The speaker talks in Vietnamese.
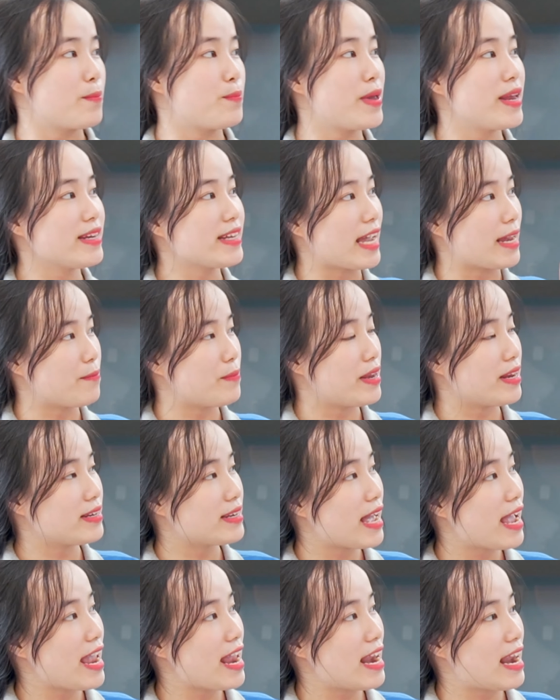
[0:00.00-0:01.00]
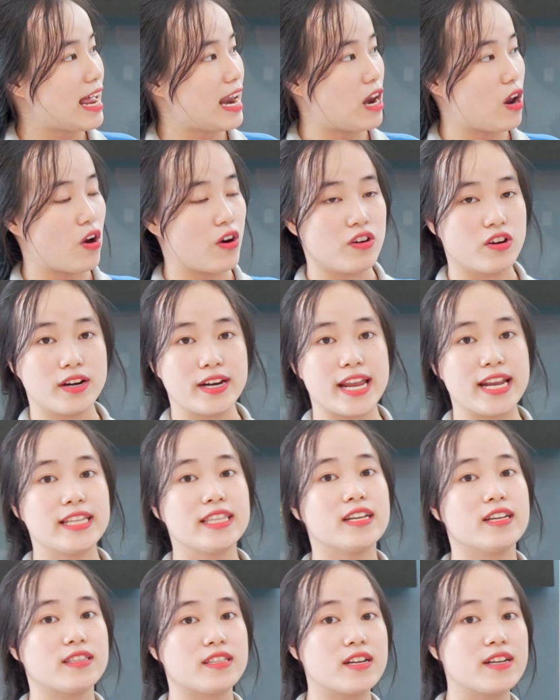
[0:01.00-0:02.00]
Bên cạnh mình đây là lò nướng đến
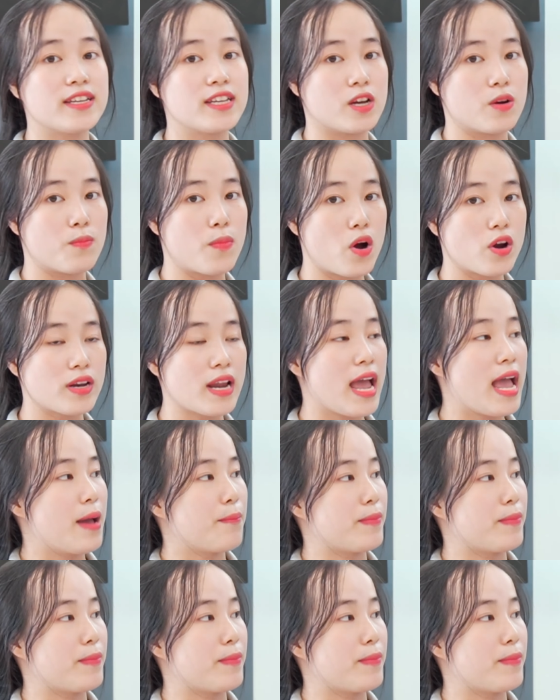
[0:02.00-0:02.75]
từ thương hiệu Bosch,